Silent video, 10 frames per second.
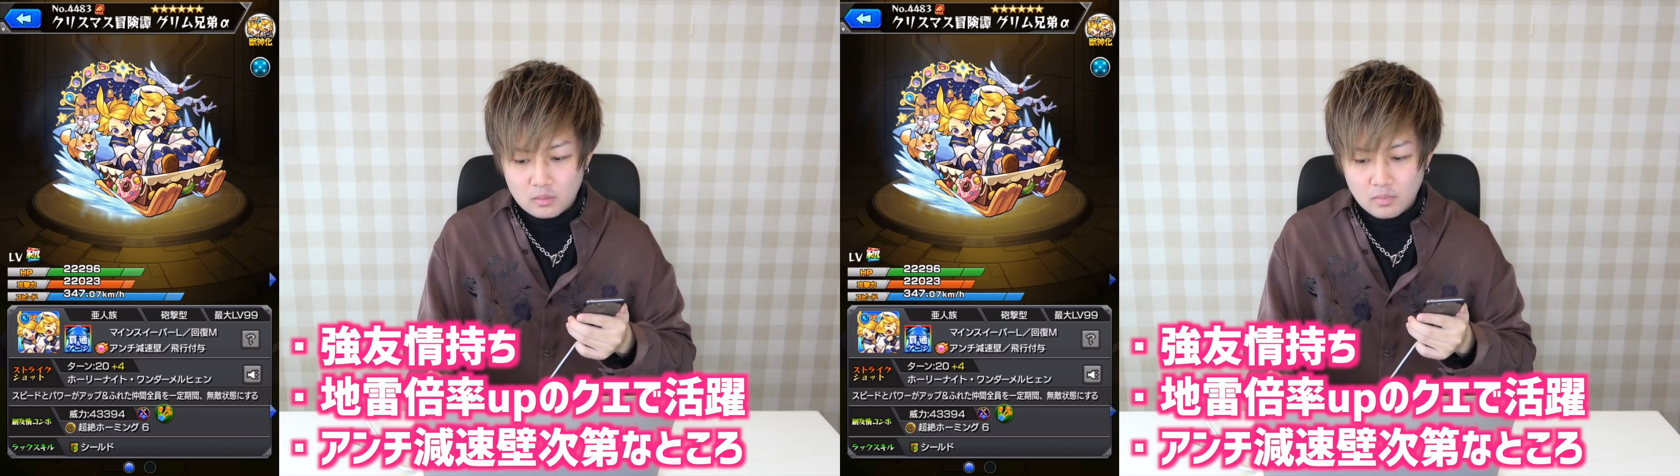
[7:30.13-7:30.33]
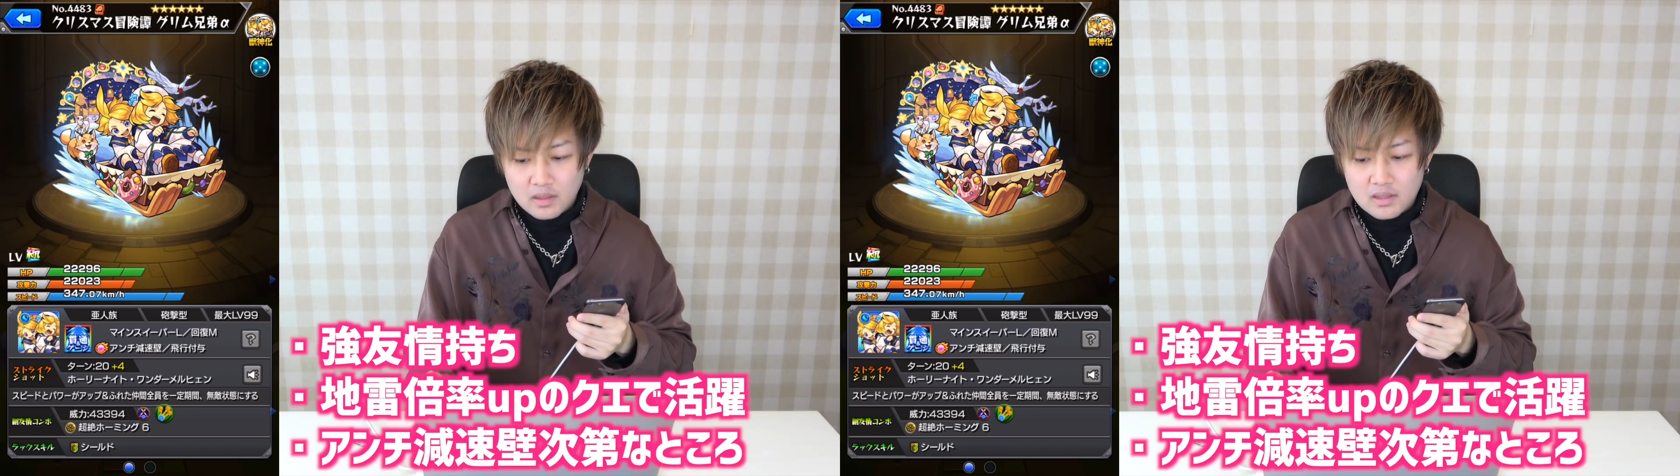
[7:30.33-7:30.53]

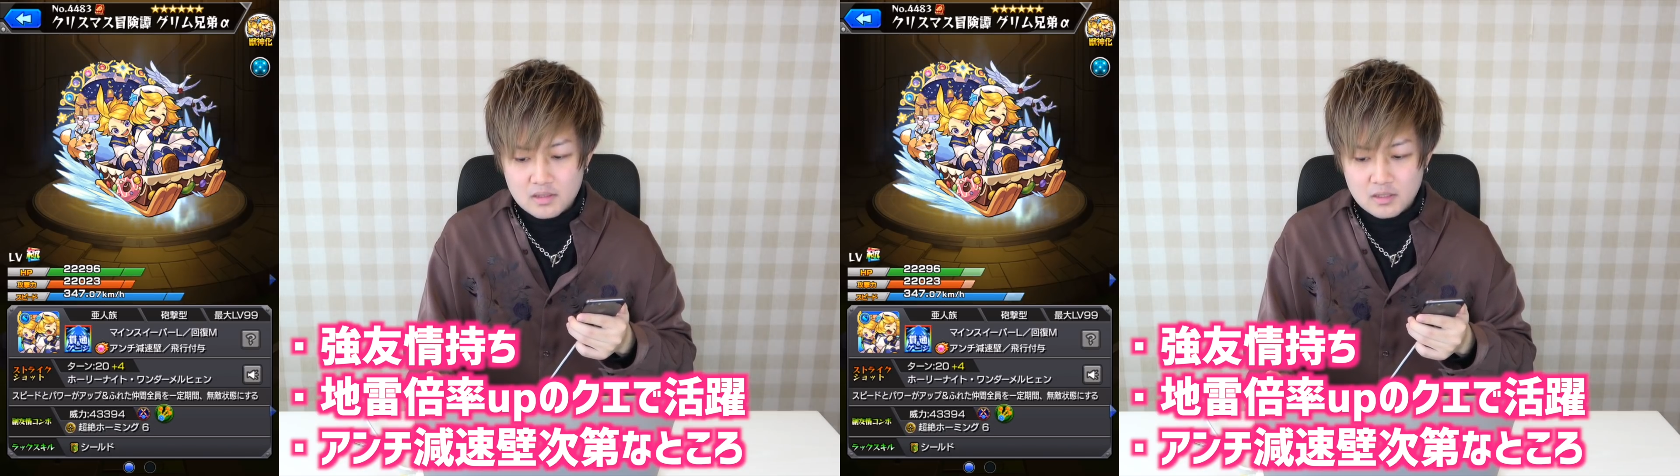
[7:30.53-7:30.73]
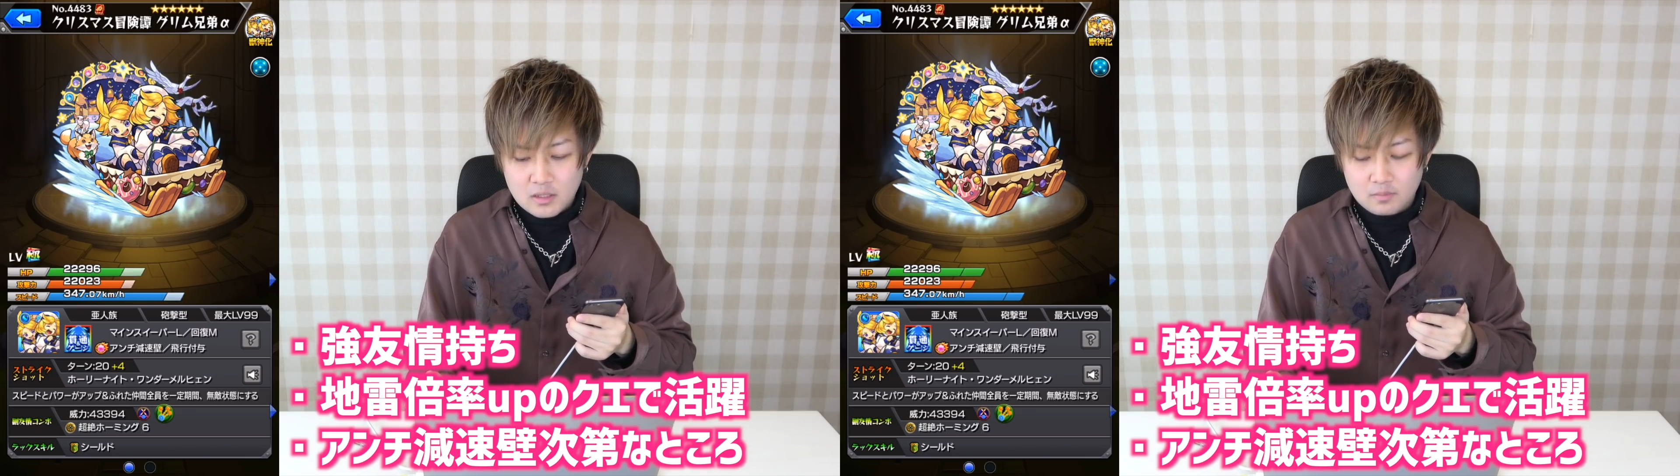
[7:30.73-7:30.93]

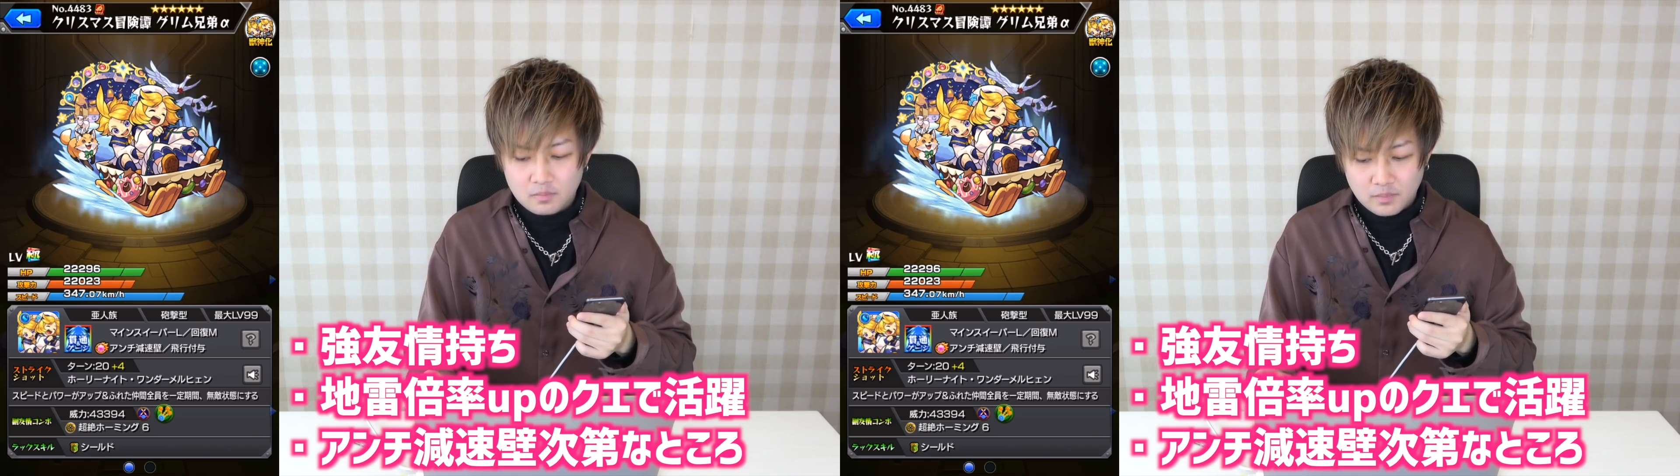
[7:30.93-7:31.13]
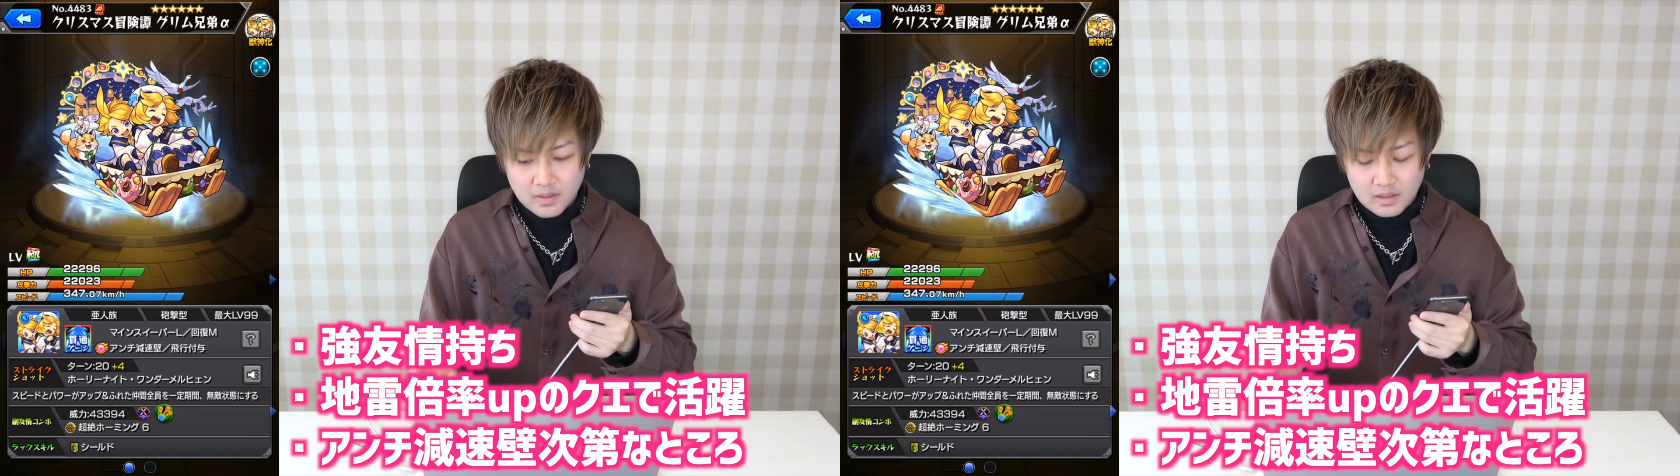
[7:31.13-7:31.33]

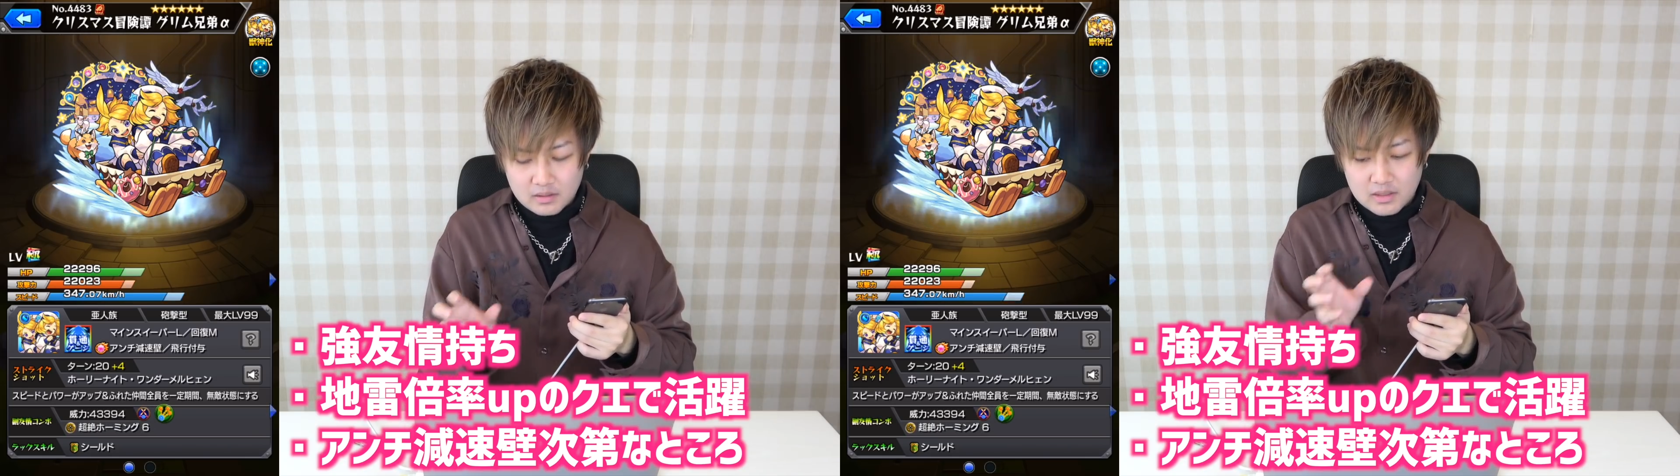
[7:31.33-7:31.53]
マインスイーパー